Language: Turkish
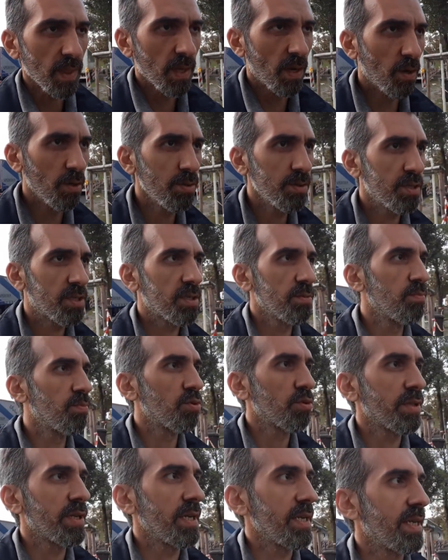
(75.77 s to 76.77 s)
Onun için
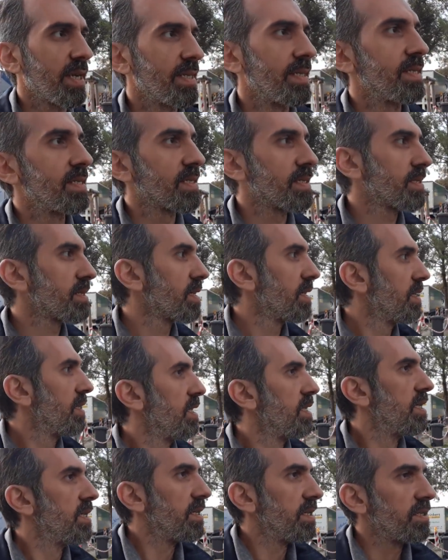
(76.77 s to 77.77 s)
buradayken hazır
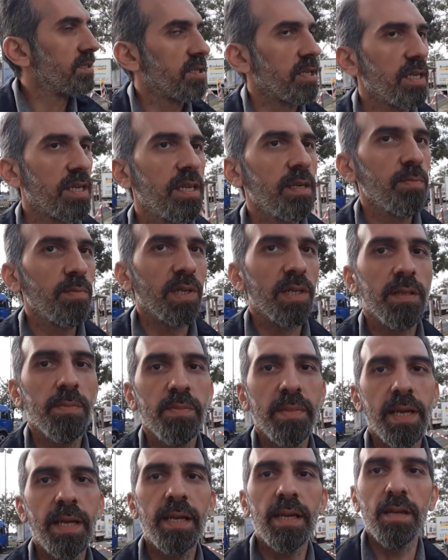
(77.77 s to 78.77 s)
çekeyim
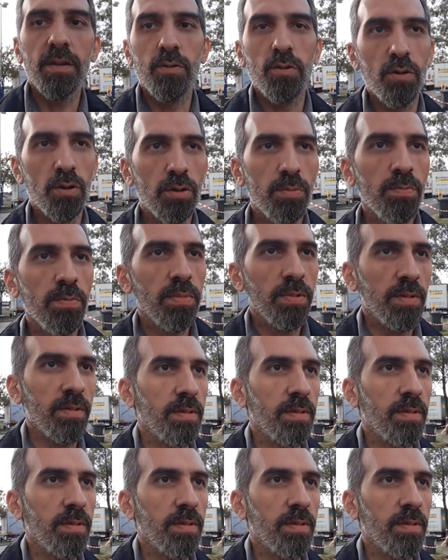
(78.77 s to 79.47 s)
dedim. Nereye gidiyorum?